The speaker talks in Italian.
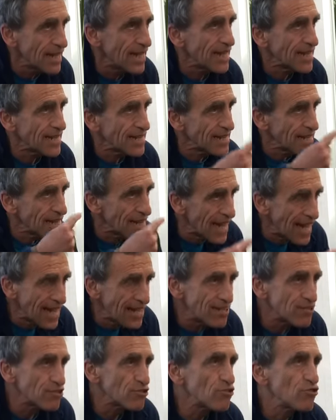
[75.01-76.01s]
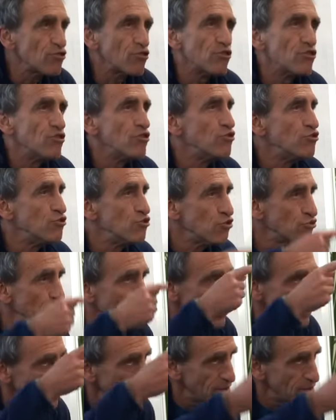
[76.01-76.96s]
è che l'altro non ti